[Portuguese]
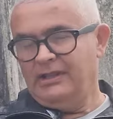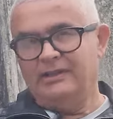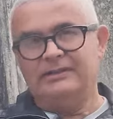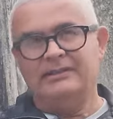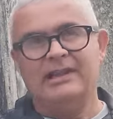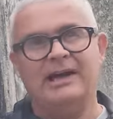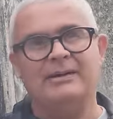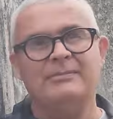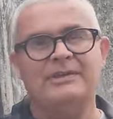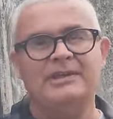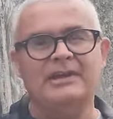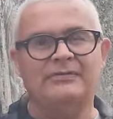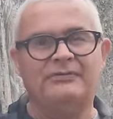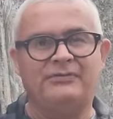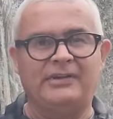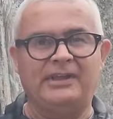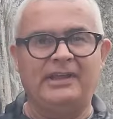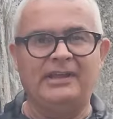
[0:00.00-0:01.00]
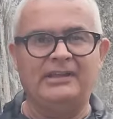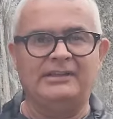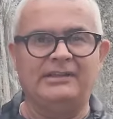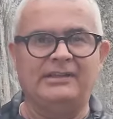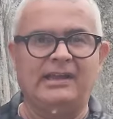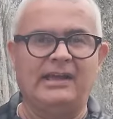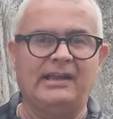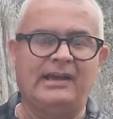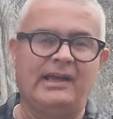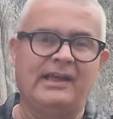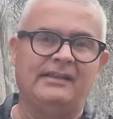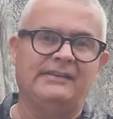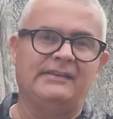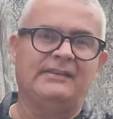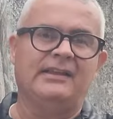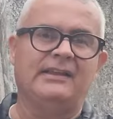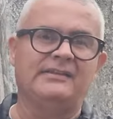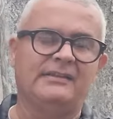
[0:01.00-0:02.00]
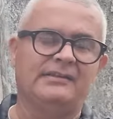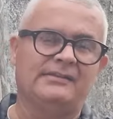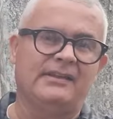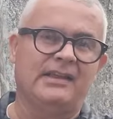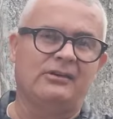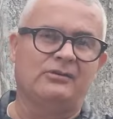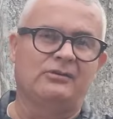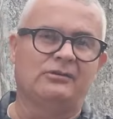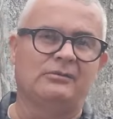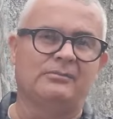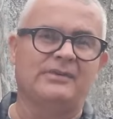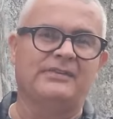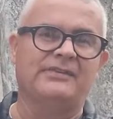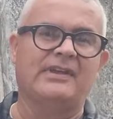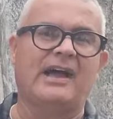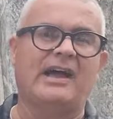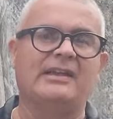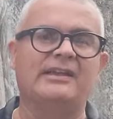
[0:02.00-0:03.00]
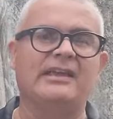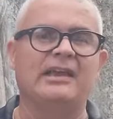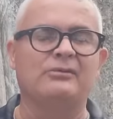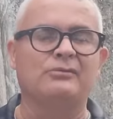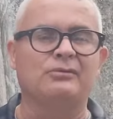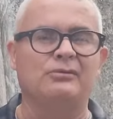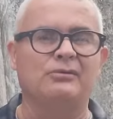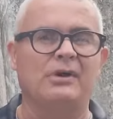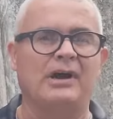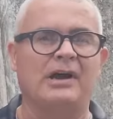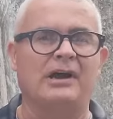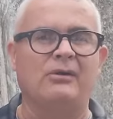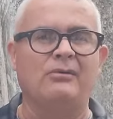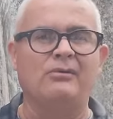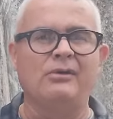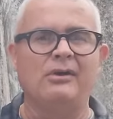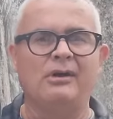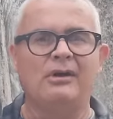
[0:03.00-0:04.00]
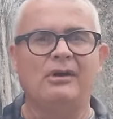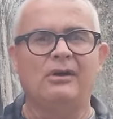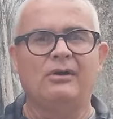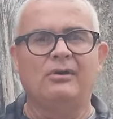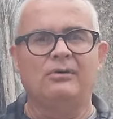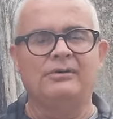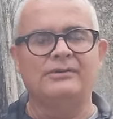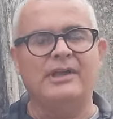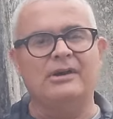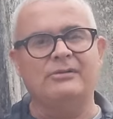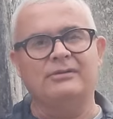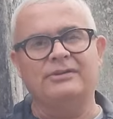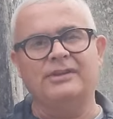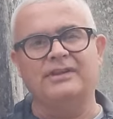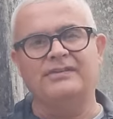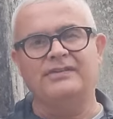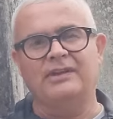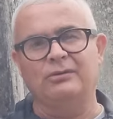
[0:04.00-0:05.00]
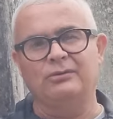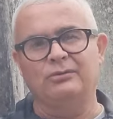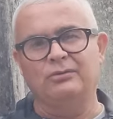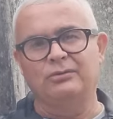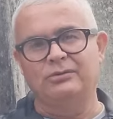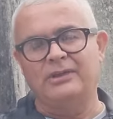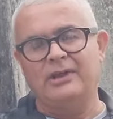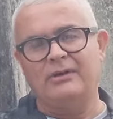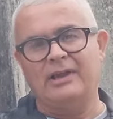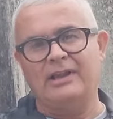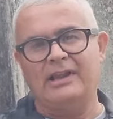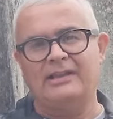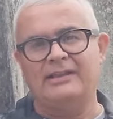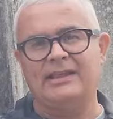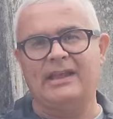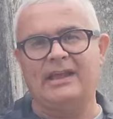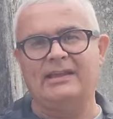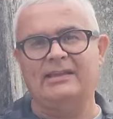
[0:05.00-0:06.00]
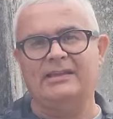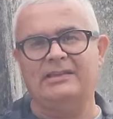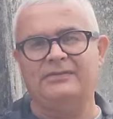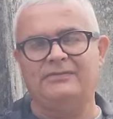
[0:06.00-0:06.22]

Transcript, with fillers: Na minha frente era a residência de Zé Gomes. Aqui era o curral, onde aconteceu tudo que eu relatei ali de